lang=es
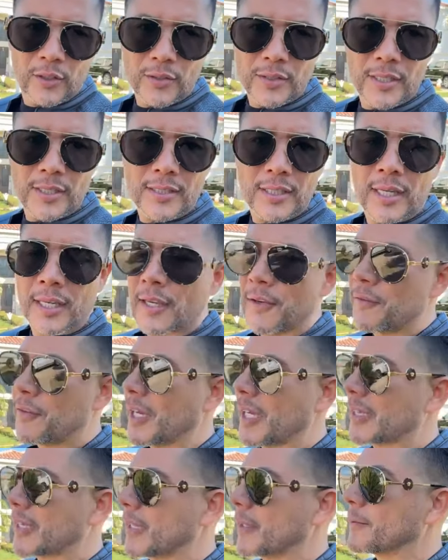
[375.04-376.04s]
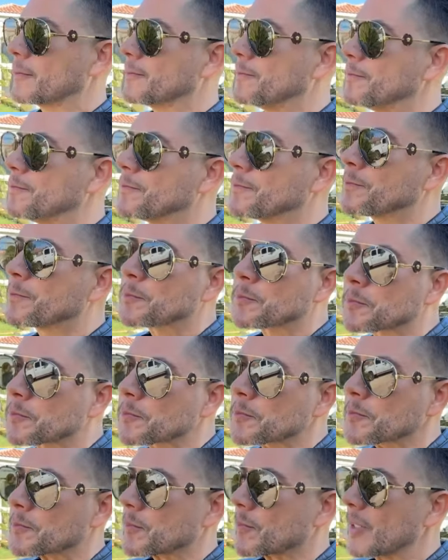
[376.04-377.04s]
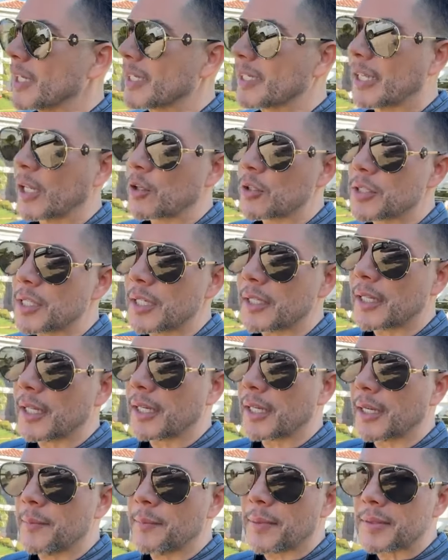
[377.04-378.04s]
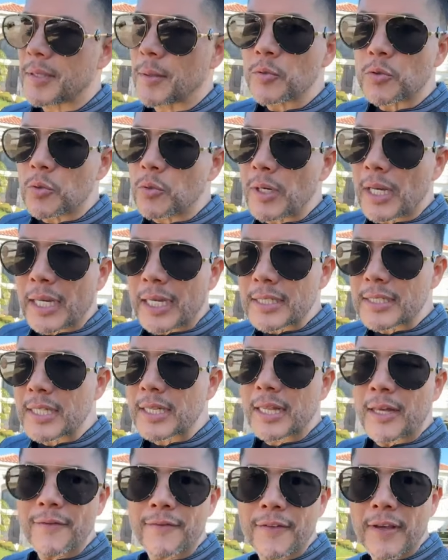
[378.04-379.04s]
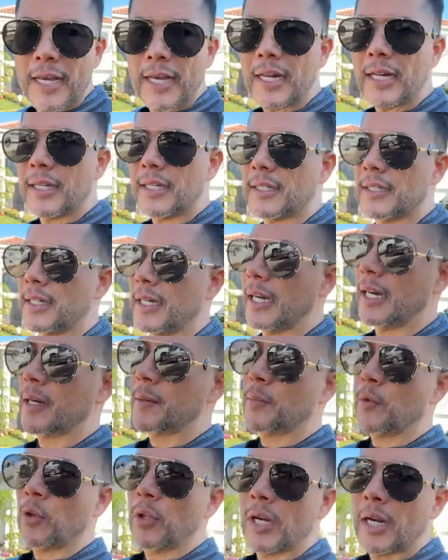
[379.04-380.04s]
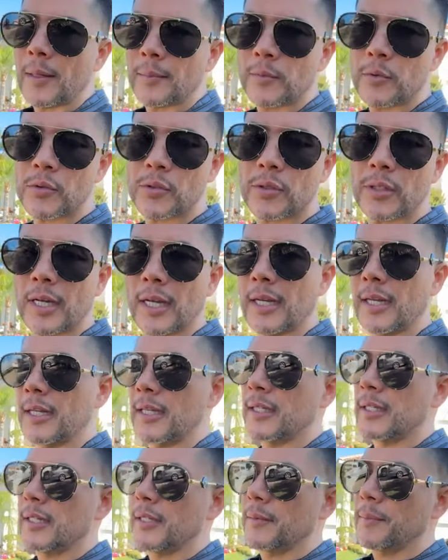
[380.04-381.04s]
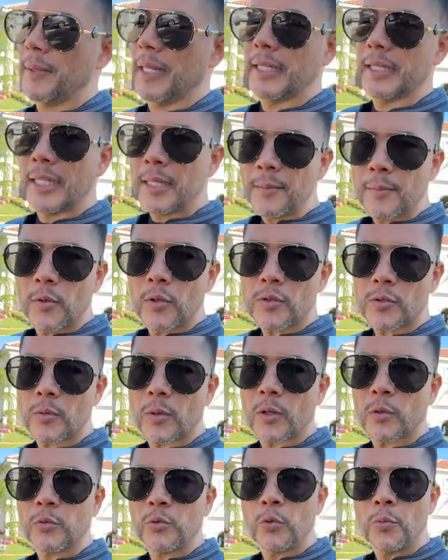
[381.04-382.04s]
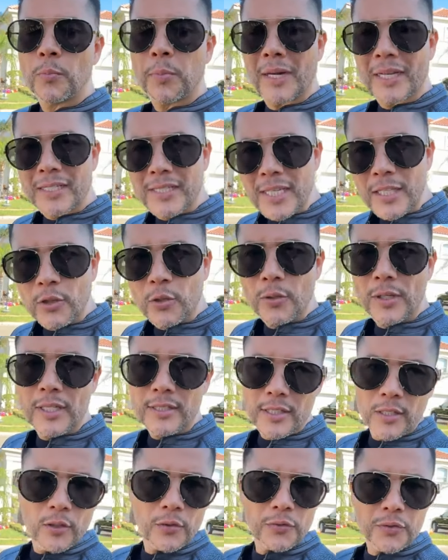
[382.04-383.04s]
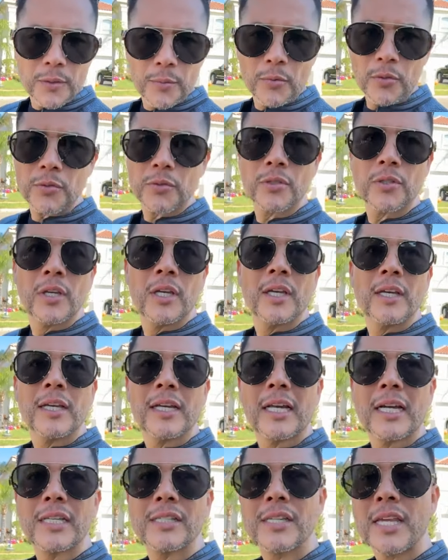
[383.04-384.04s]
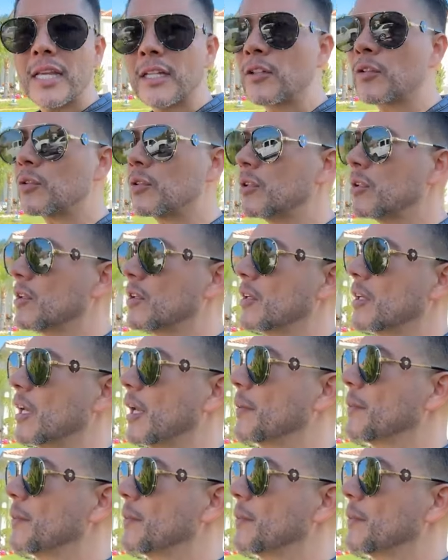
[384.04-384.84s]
Entonces, fíjate, quiero decirte que empezamos con una casita fea, la remodelamos, la vendimos, luego un duplexito y así nos fuimos creciendo.